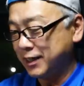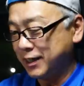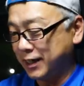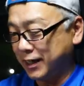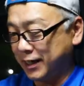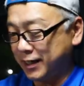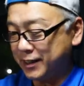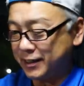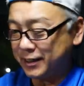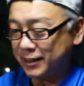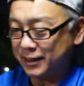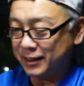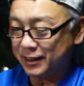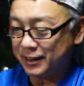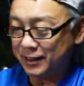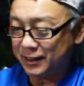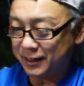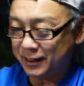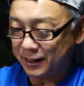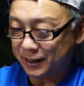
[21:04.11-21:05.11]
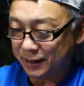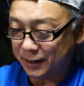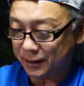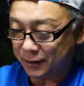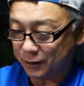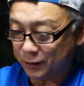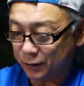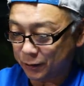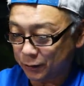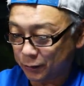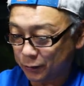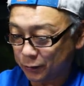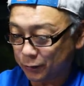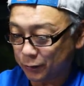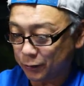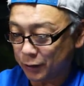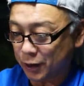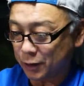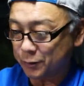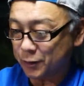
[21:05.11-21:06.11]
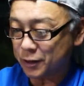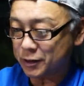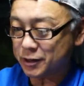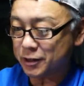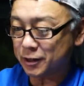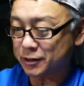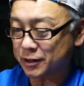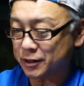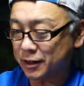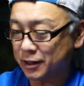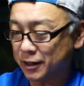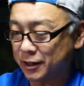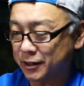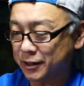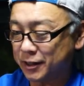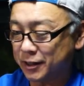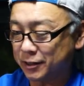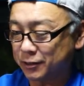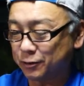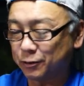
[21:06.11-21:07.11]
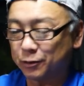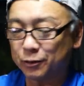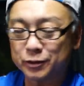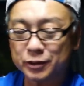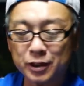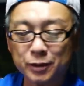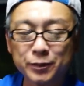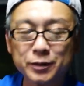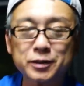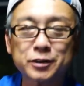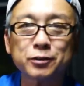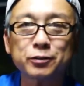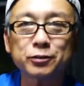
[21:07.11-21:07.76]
はい、えー、っと、MHR さん、ありがとうございます。